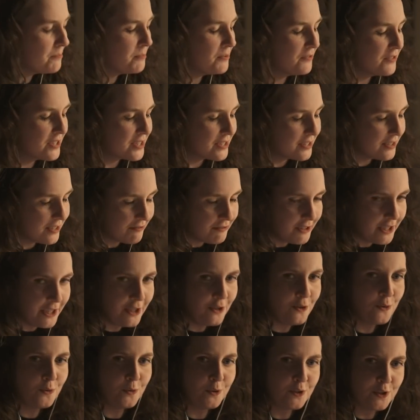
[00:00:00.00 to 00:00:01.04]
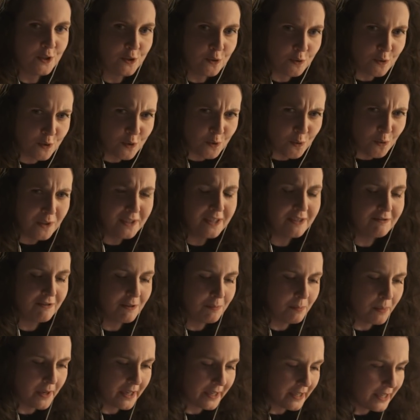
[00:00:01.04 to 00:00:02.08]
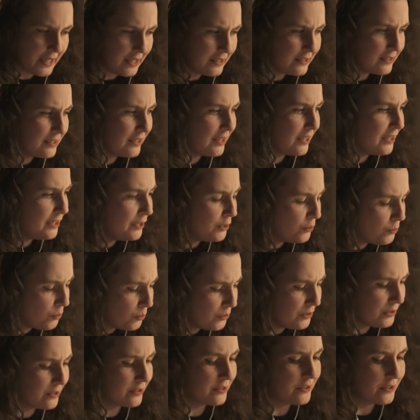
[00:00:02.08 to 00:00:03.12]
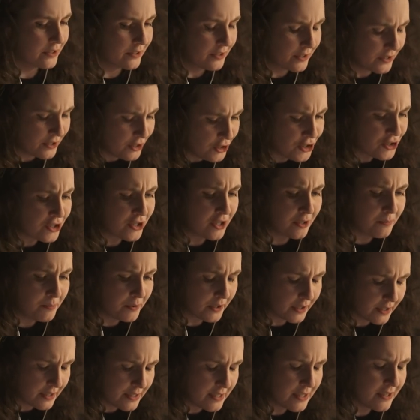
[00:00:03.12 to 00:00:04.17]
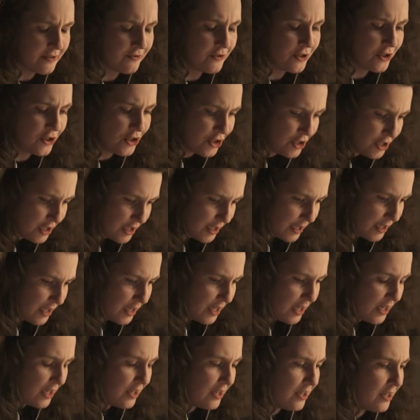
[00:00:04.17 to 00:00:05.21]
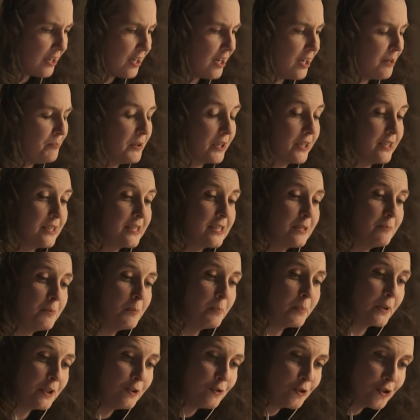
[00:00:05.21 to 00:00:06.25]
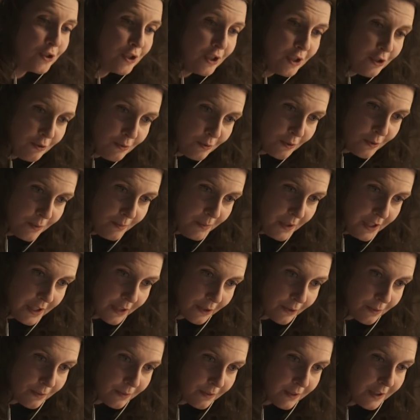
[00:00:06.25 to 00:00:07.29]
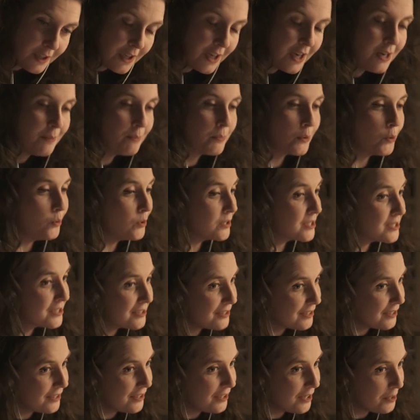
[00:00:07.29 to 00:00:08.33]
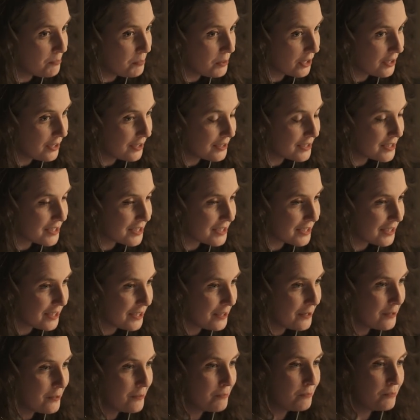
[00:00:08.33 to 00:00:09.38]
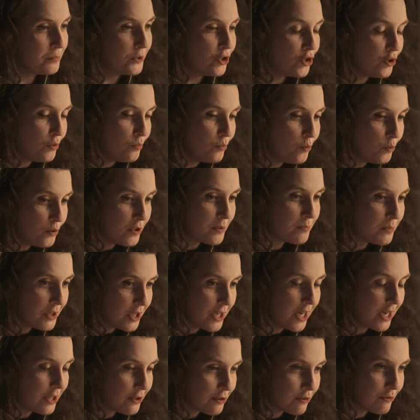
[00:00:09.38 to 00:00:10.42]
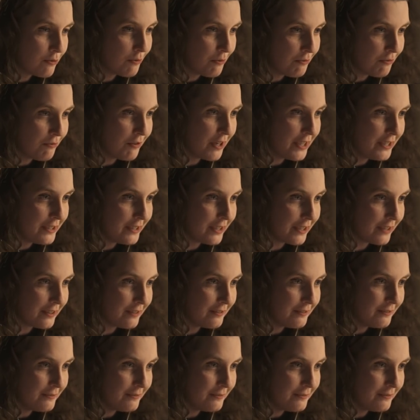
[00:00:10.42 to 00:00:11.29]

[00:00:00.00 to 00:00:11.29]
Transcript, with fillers: по восстановлению конституционного порядка и контртеррористическая операция в Чечне, а операция по принуждению к миру, просто операция. Почему избегают слова «война»?